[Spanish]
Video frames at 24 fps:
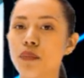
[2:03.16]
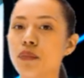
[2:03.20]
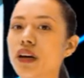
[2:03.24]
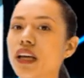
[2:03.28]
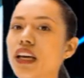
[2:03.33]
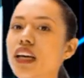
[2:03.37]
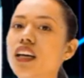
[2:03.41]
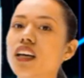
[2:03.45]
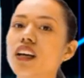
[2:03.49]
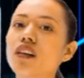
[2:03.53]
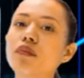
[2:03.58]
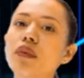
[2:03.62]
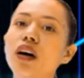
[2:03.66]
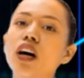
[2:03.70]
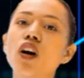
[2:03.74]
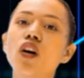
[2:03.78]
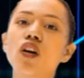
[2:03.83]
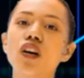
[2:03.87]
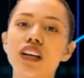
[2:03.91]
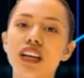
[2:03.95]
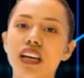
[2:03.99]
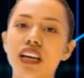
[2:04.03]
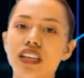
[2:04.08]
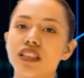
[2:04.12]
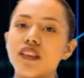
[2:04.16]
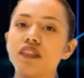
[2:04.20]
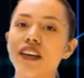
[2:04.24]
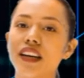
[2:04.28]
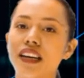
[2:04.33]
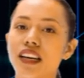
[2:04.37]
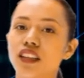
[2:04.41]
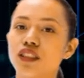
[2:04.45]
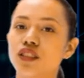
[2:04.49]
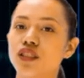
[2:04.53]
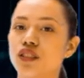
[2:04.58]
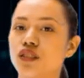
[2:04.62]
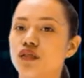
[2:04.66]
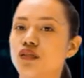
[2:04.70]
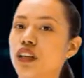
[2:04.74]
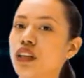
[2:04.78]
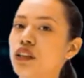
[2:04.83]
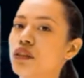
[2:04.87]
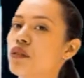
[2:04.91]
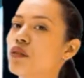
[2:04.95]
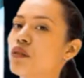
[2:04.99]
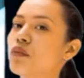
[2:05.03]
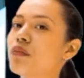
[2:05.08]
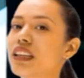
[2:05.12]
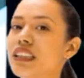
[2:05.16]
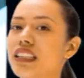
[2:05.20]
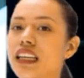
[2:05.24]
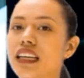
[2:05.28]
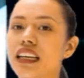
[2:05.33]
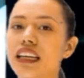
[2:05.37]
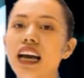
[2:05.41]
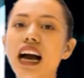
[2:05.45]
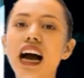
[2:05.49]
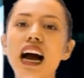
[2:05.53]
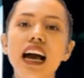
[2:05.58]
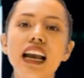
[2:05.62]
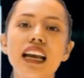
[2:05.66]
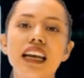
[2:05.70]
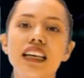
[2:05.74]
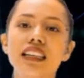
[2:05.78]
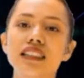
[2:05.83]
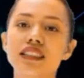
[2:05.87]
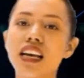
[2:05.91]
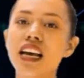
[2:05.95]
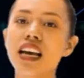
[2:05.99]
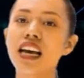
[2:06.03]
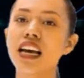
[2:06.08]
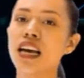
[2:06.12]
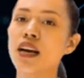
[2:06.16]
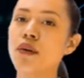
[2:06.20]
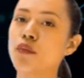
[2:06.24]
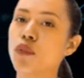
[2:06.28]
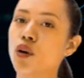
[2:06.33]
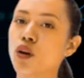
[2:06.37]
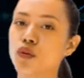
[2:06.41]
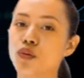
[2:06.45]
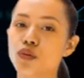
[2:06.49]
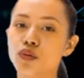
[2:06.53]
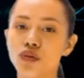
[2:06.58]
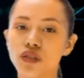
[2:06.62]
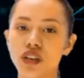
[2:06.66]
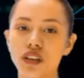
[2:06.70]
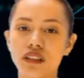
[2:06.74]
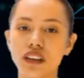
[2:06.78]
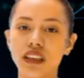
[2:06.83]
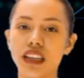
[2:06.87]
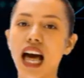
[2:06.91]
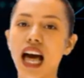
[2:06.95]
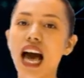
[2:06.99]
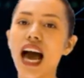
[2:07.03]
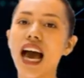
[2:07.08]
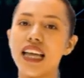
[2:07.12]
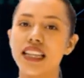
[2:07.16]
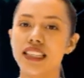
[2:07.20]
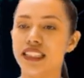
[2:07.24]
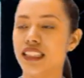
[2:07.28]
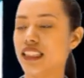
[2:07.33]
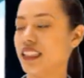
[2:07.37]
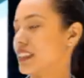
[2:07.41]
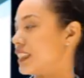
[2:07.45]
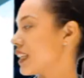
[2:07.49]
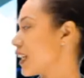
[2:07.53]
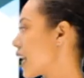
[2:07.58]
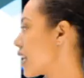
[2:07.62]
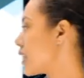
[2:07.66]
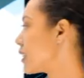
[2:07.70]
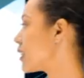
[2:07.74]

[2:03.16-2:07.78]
primas o clasificación de estos materiales, productividad, etc etcétera,